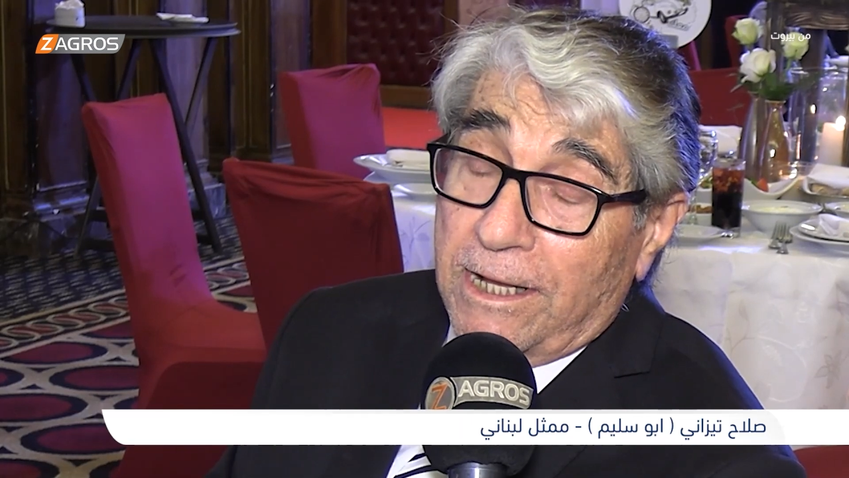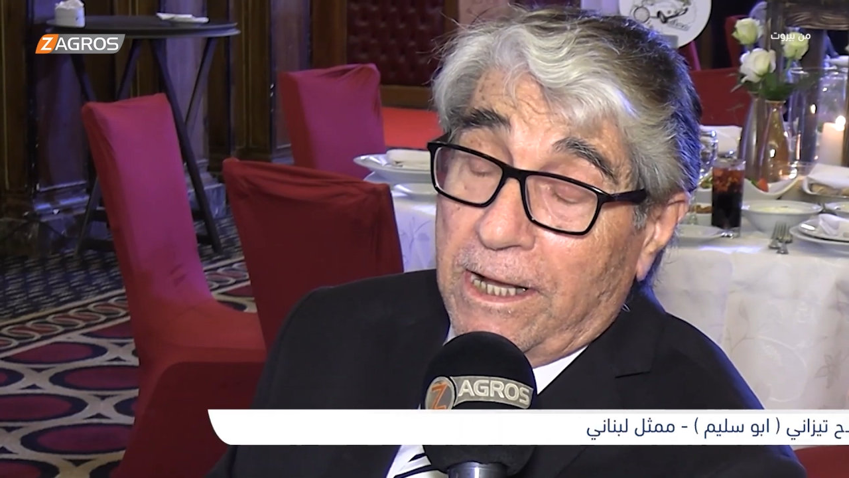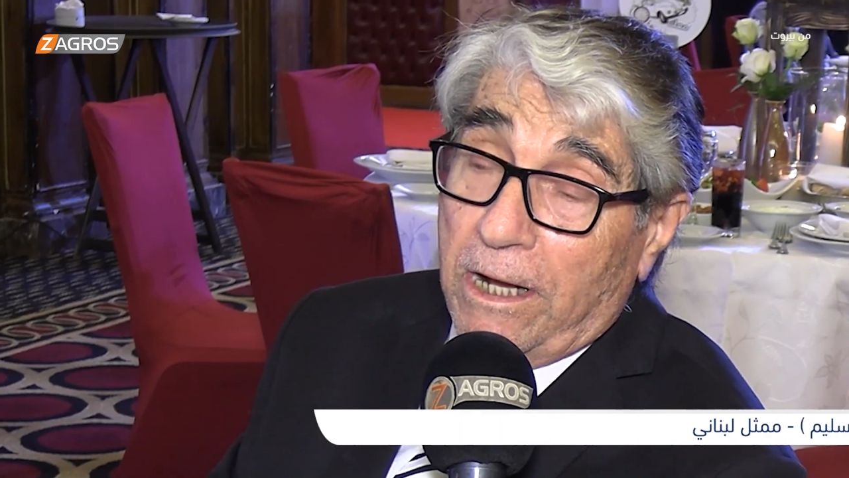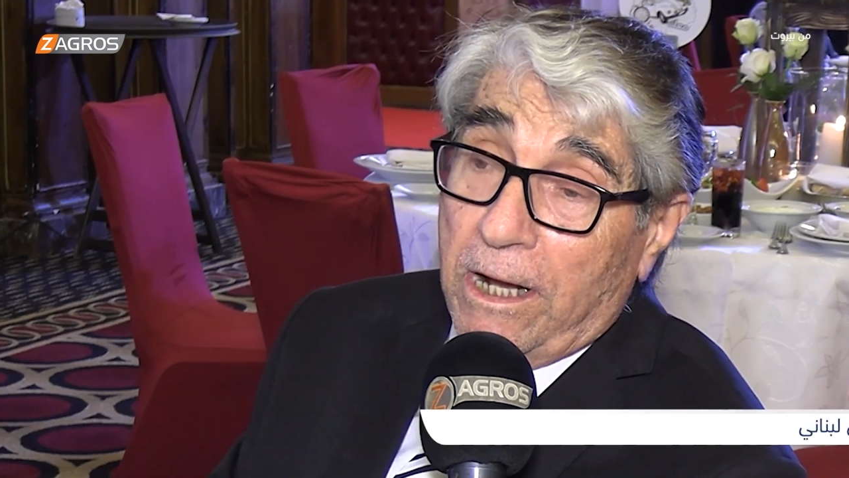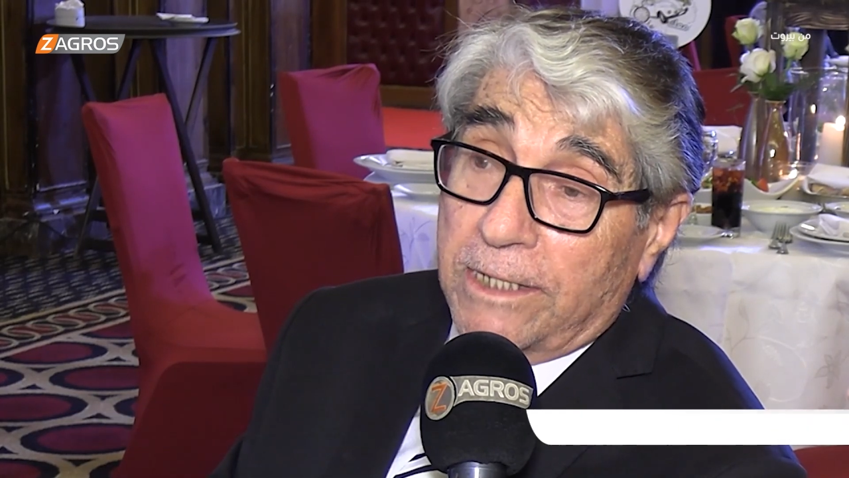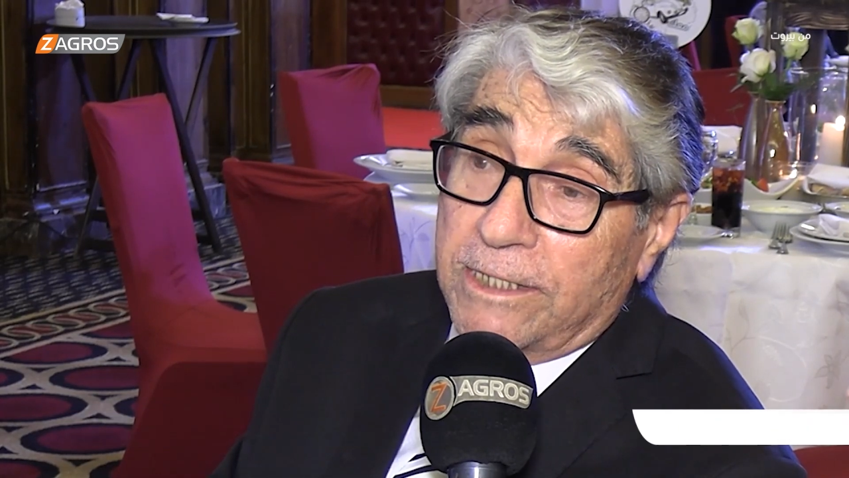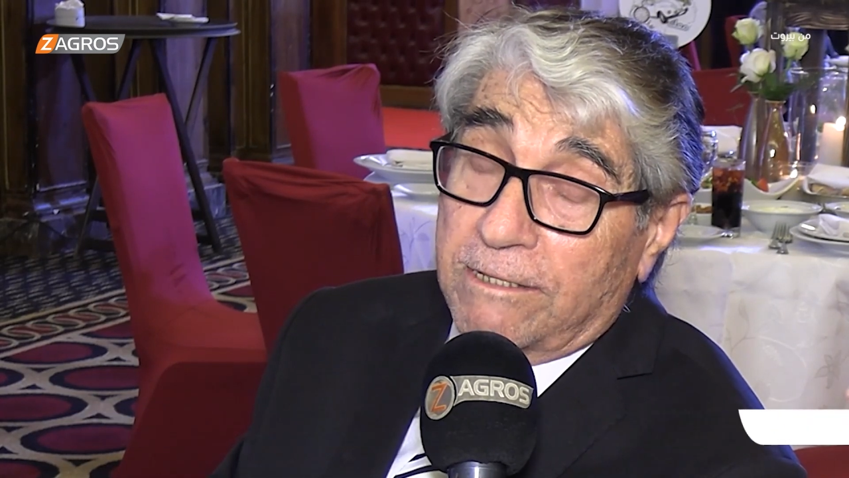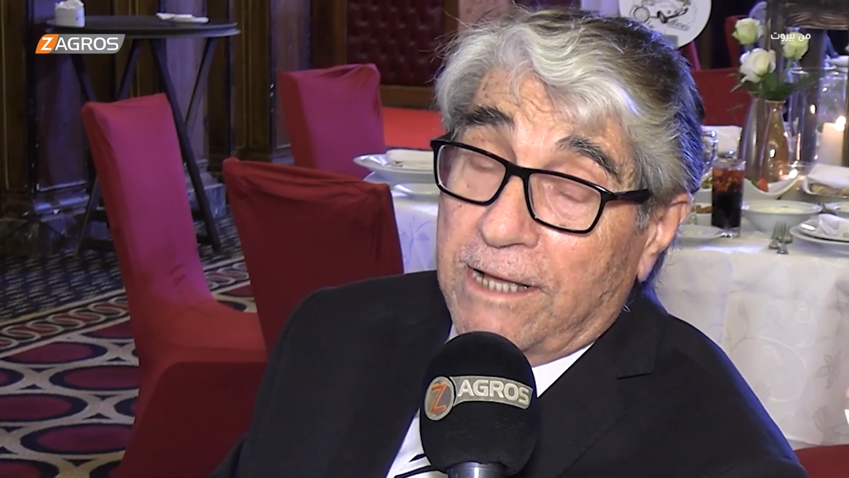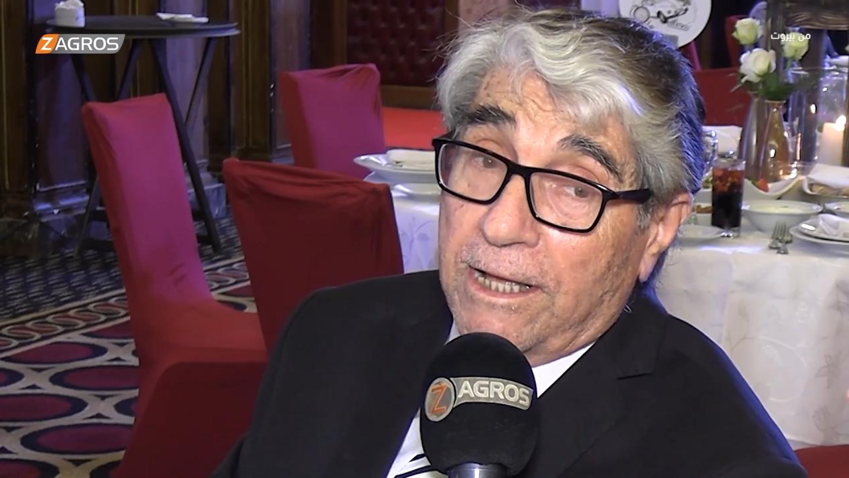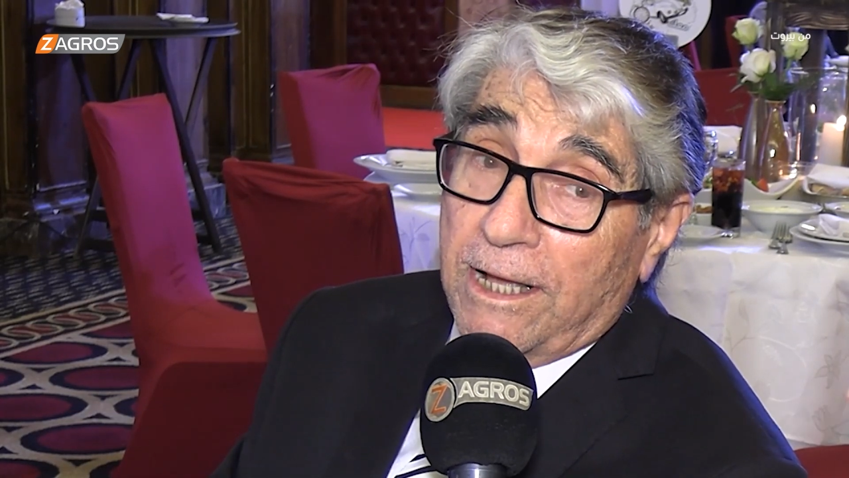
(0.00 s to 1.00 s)

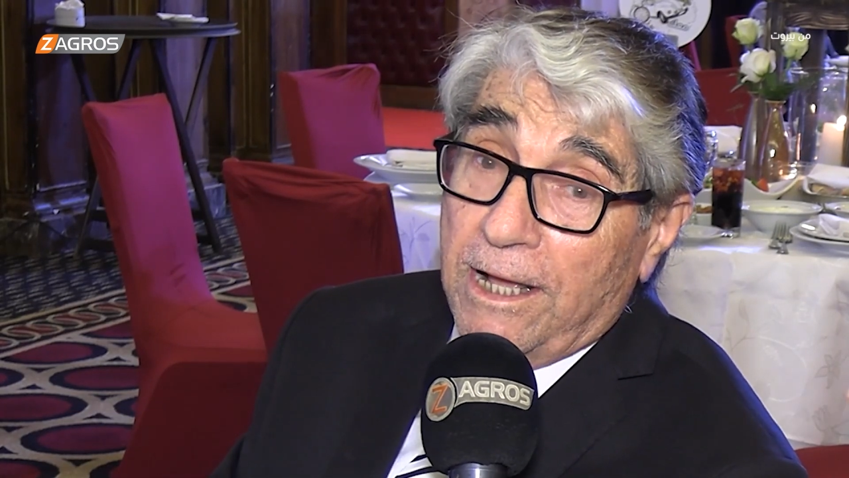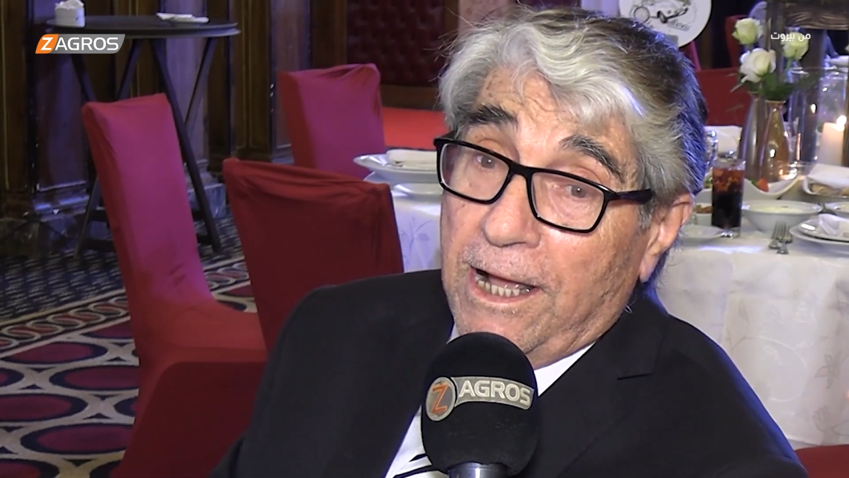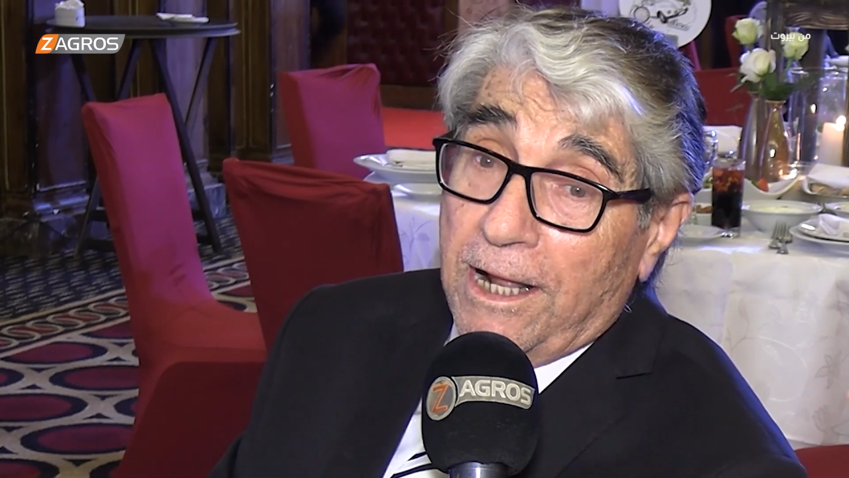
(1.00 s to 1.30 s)
أعايدها